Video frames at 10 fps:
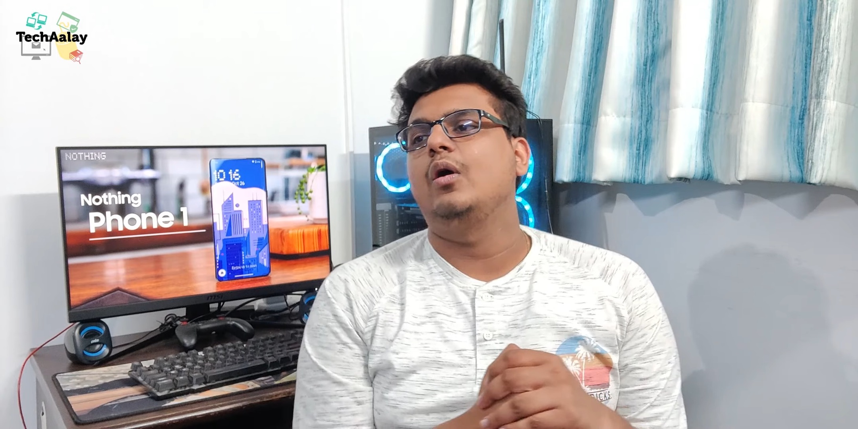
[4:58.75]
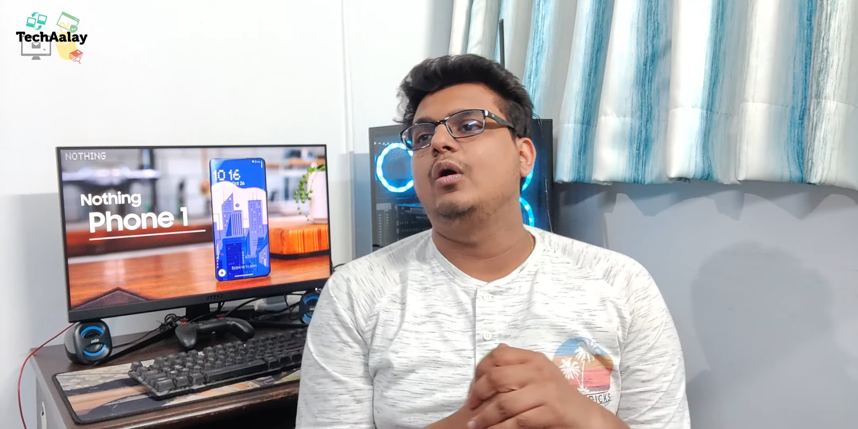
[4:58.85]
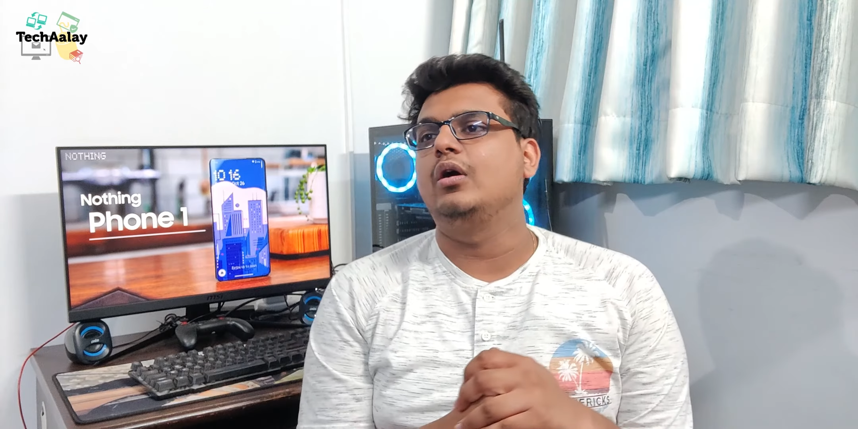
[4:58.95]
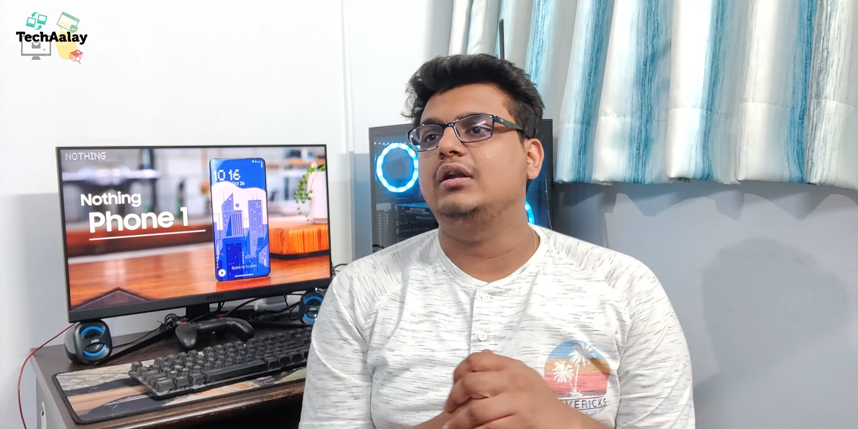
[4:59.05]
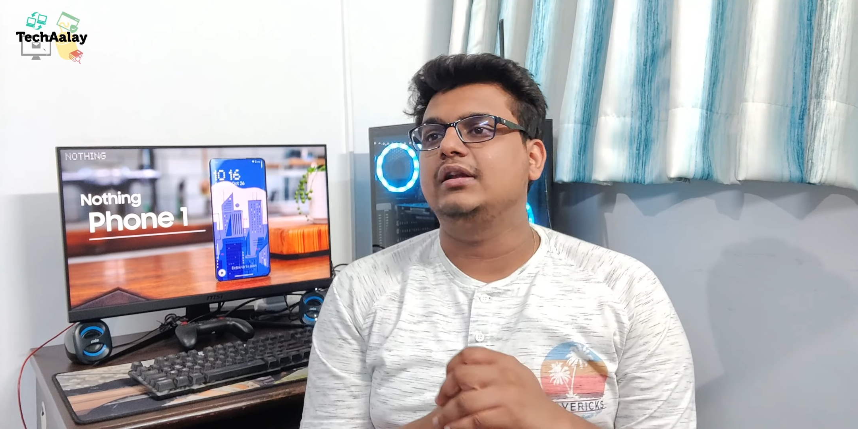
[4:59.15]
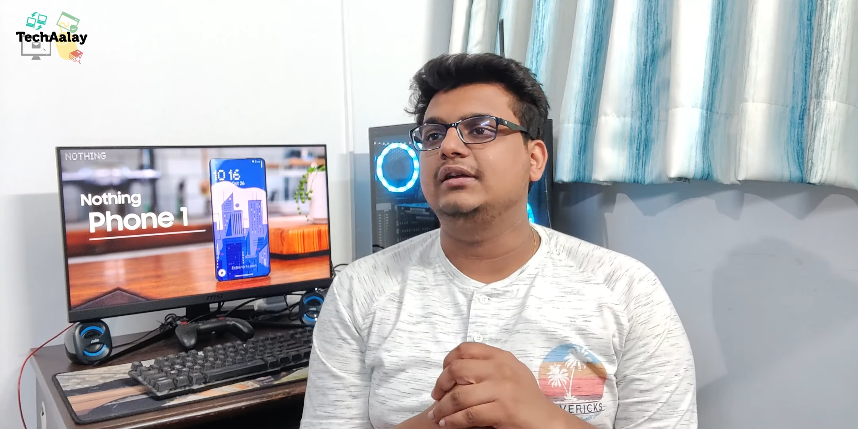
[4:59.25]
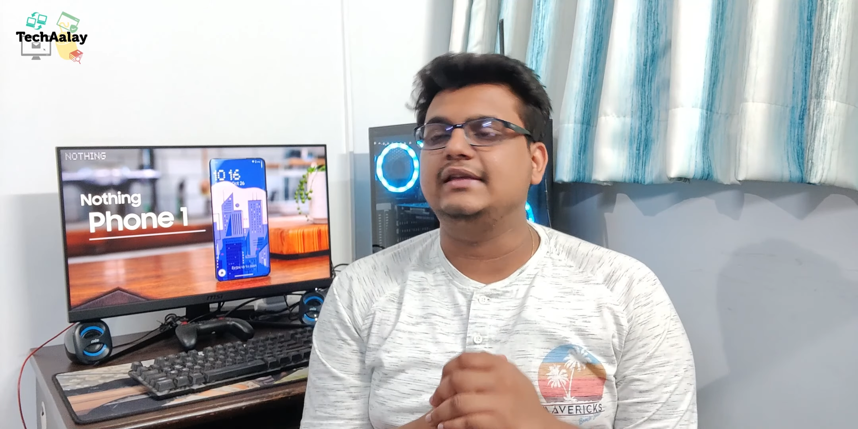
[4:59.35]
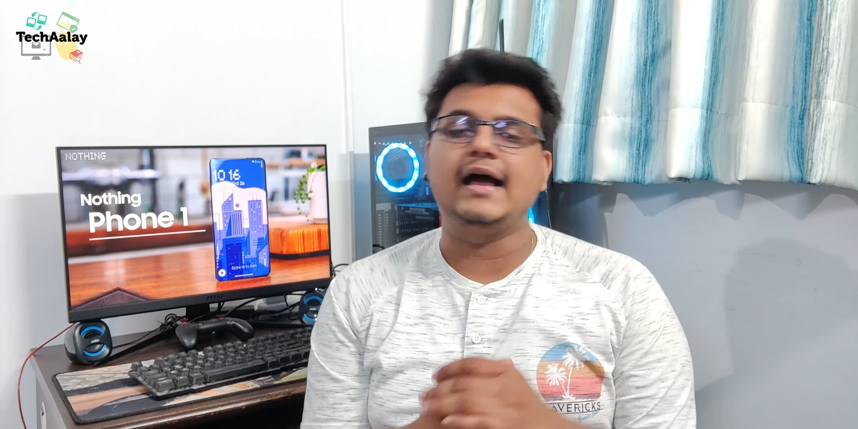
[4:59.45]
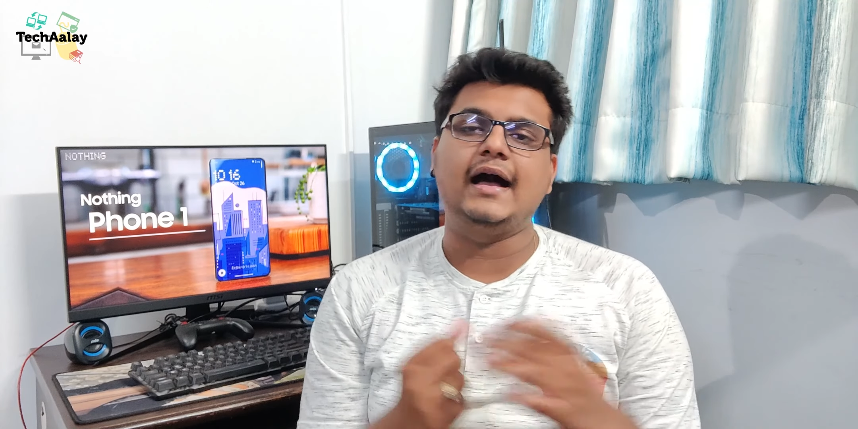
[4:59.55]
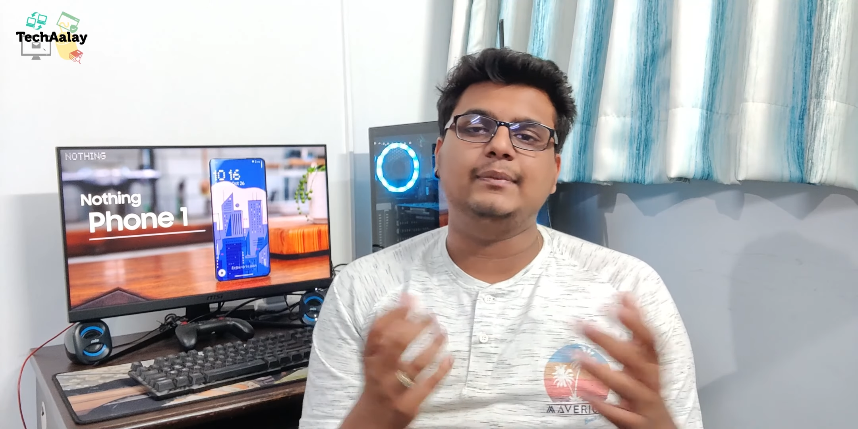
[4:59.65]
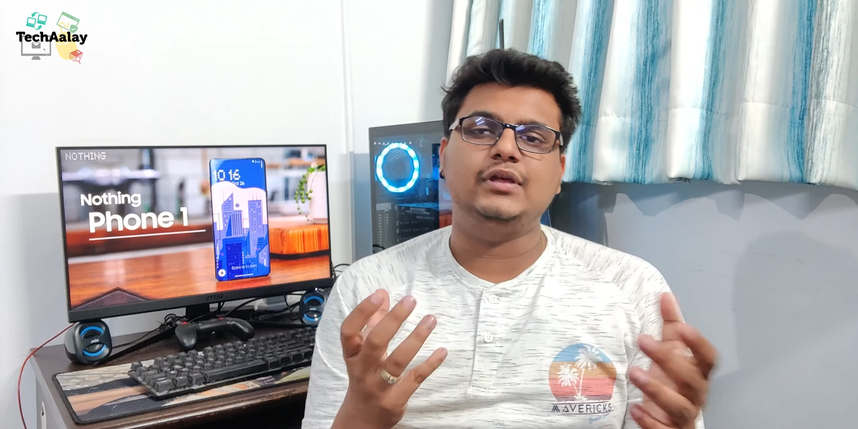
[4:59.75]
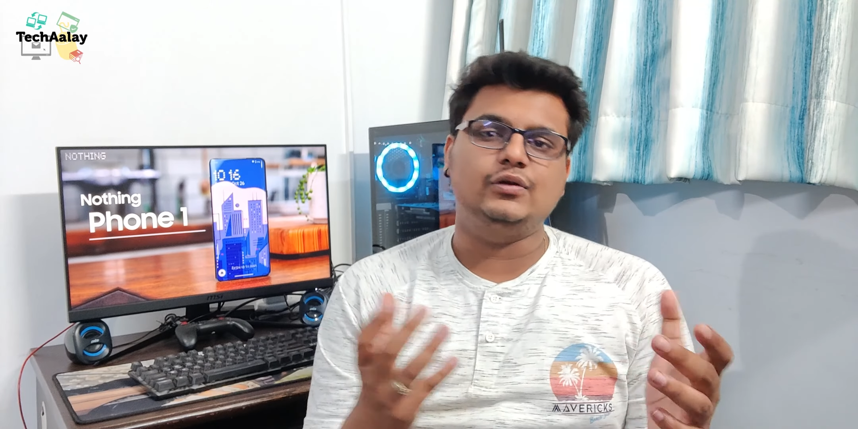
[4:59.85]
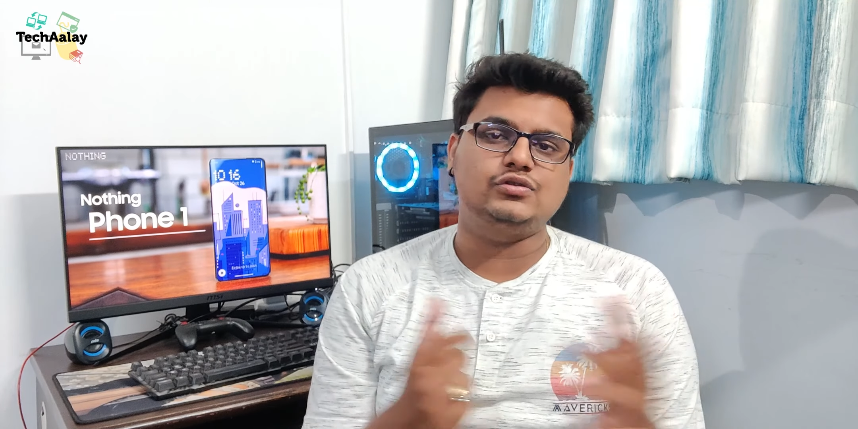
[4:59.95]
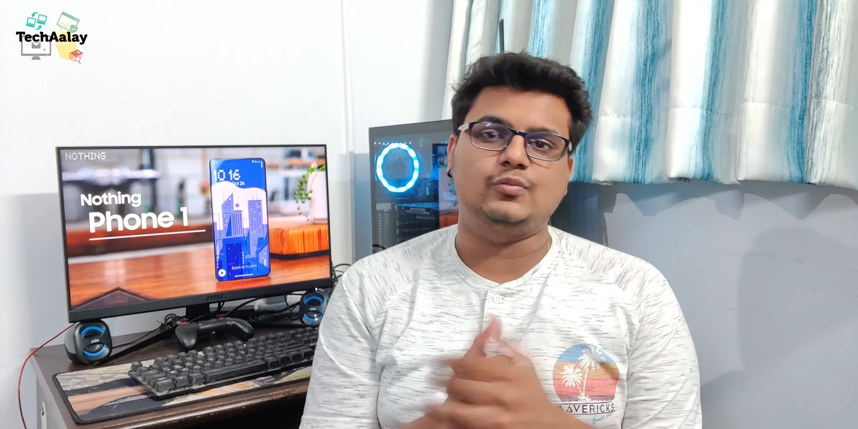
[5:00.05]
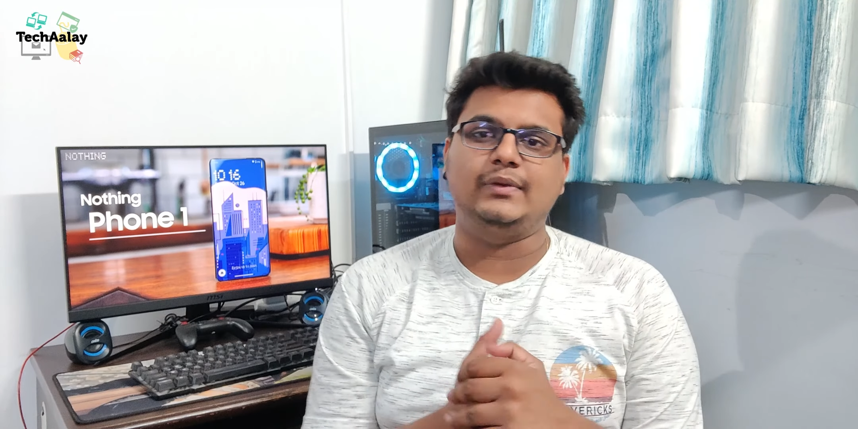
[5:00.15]
और क्या आपकी
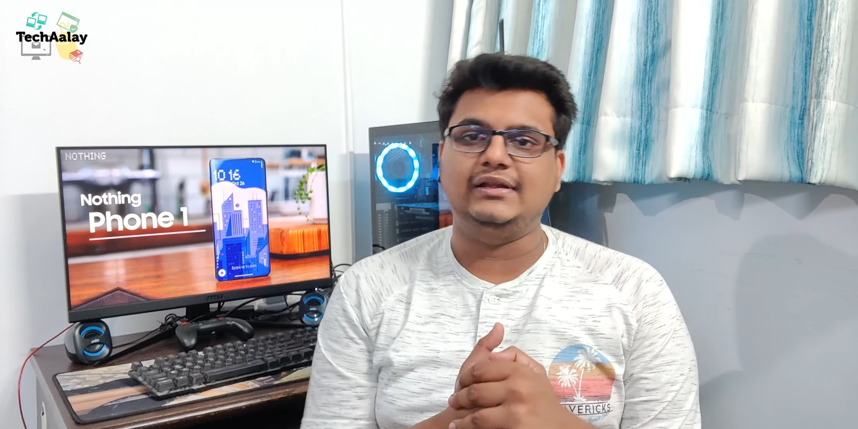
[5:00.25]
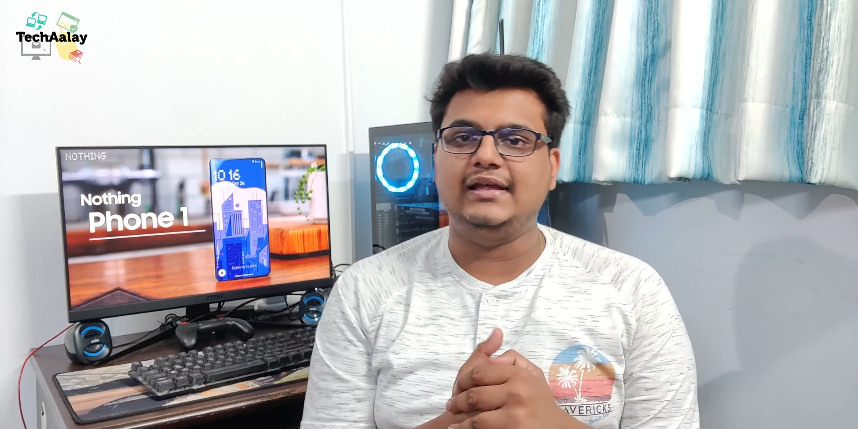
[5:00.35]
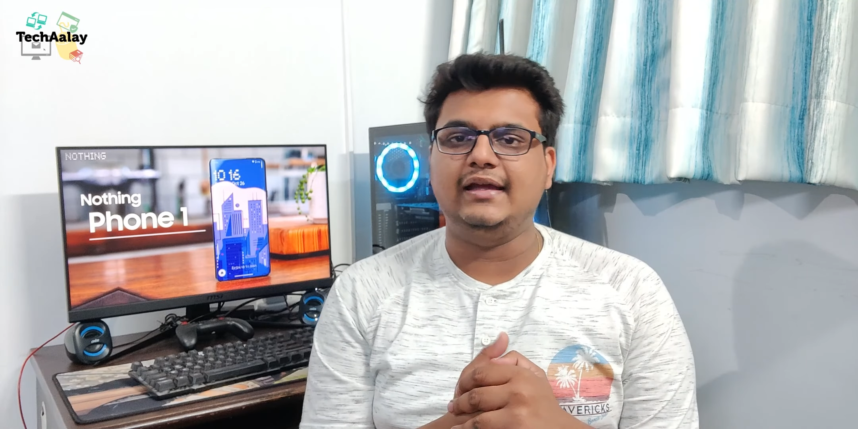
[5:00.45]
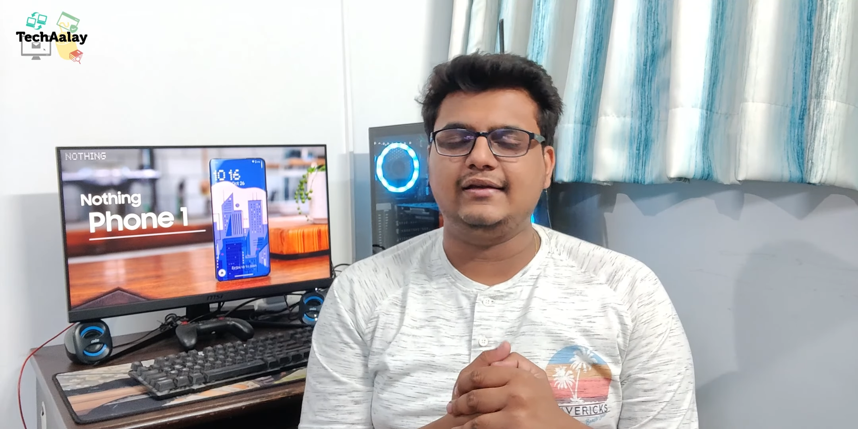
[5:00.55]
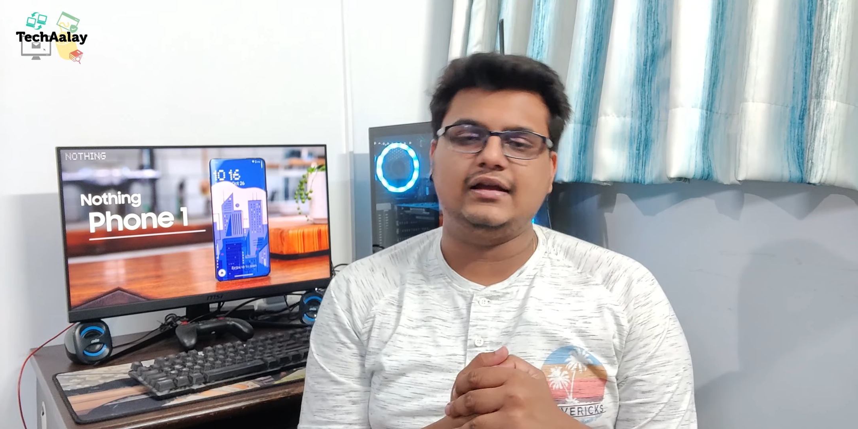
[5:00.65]
कुछ उम्मीदें हैं